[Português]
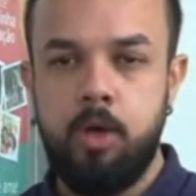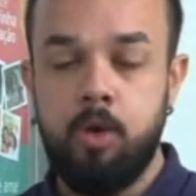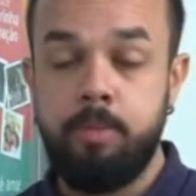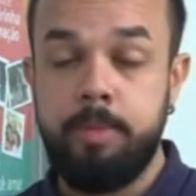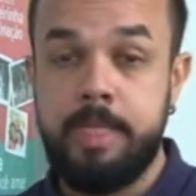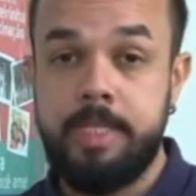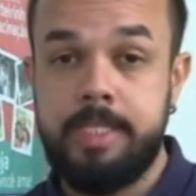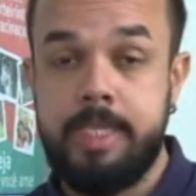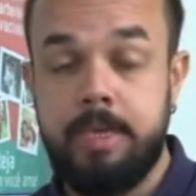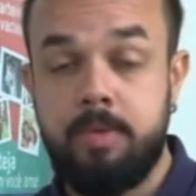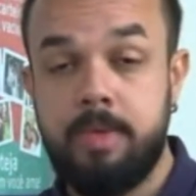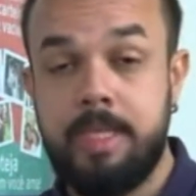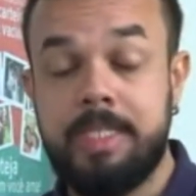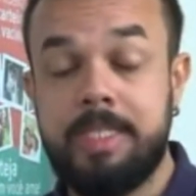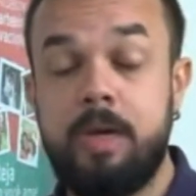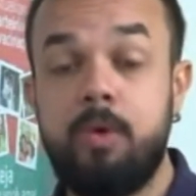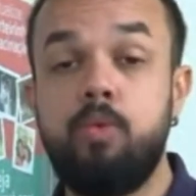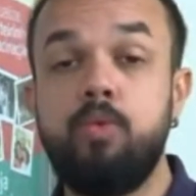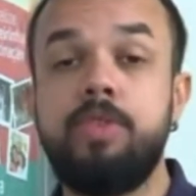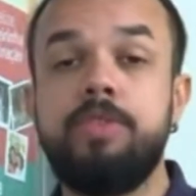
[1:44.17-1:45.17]
o Ministério da
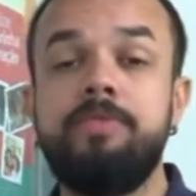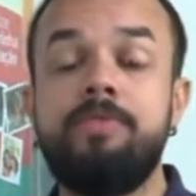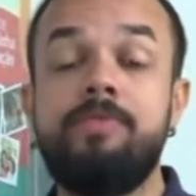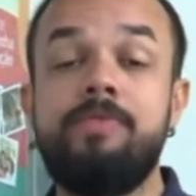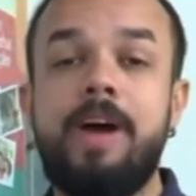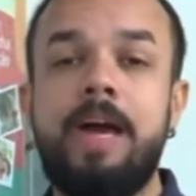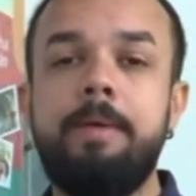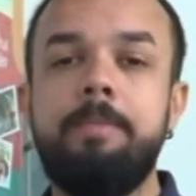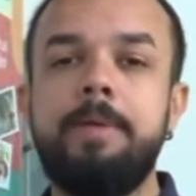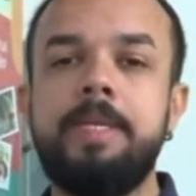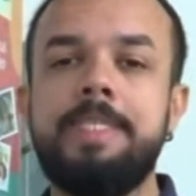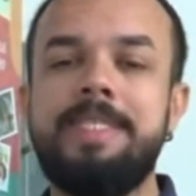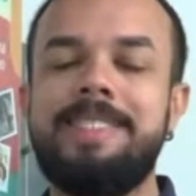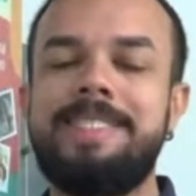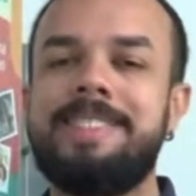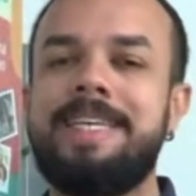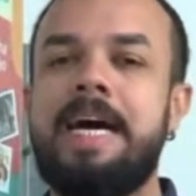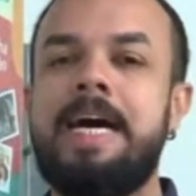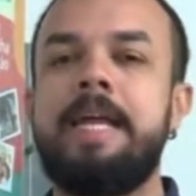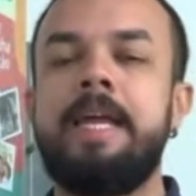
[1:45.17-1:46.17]
Saúde vai
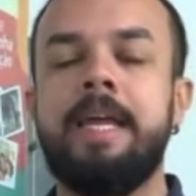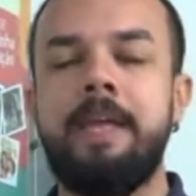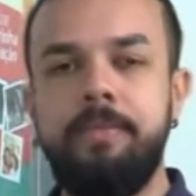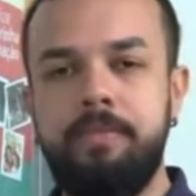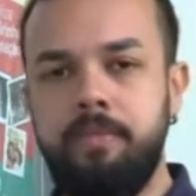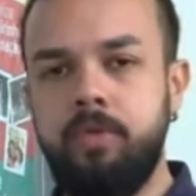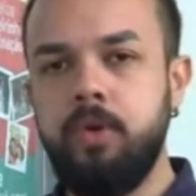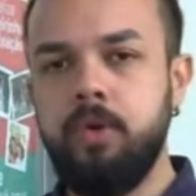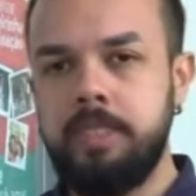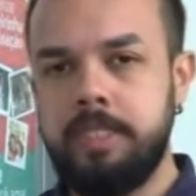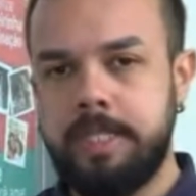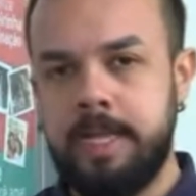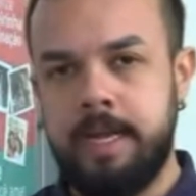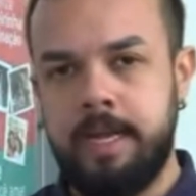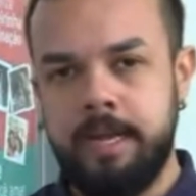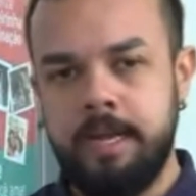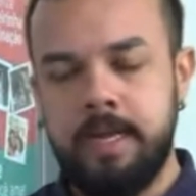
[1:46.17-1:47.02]
precisar reforçar